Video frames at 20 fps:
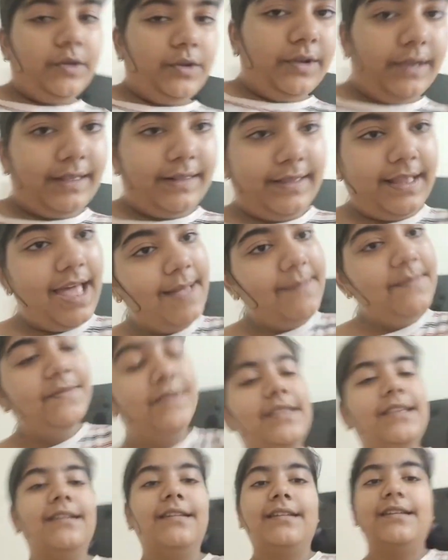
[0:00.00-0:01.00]
योर
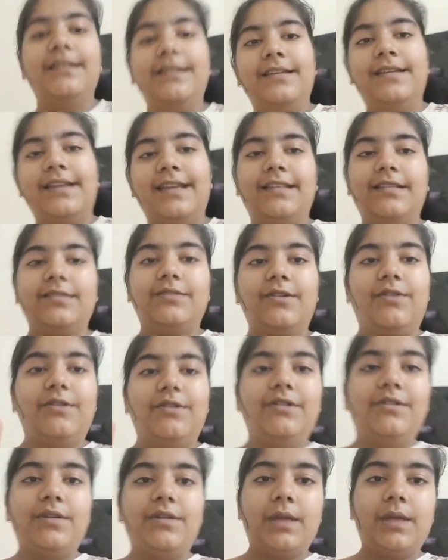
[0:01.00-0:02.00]
एग्ज़ाम्स तो
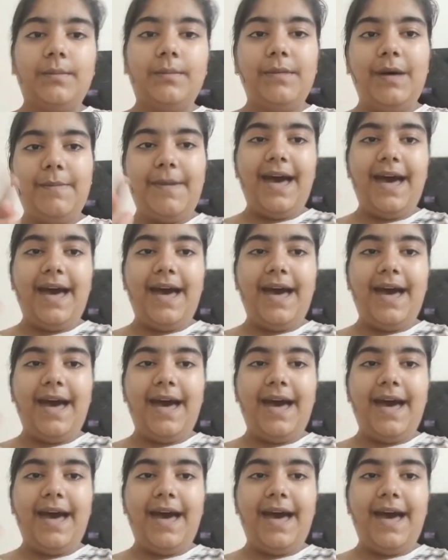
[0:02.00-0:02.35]
बाय